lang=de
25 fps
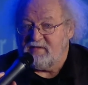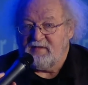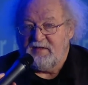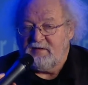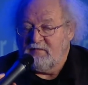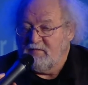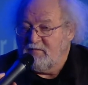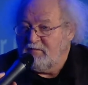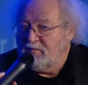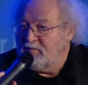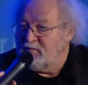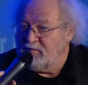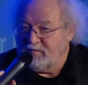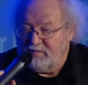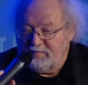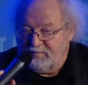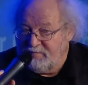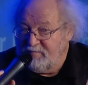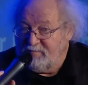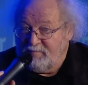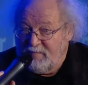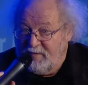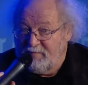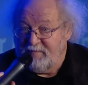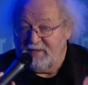In,
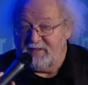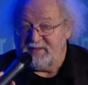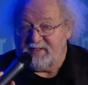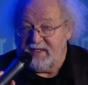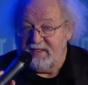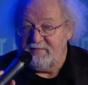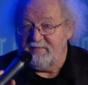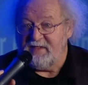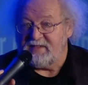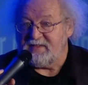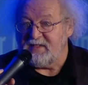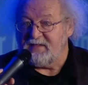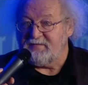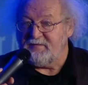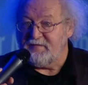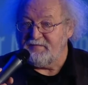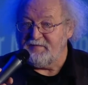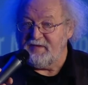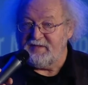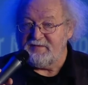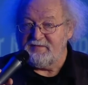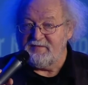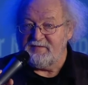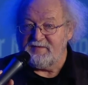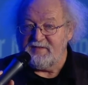man wird sehen, was das
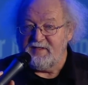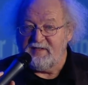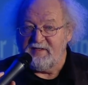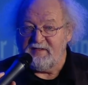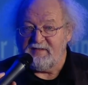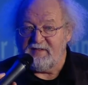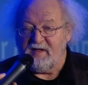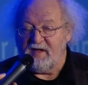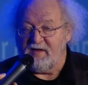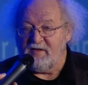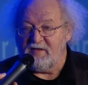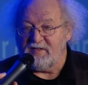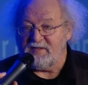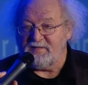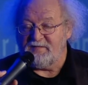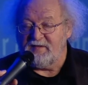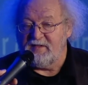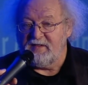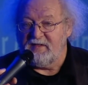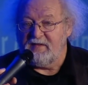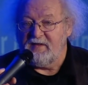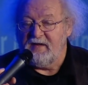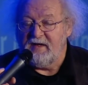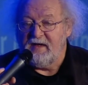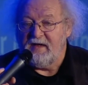Verfassungsgericht da
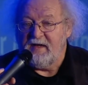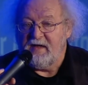herausfindet.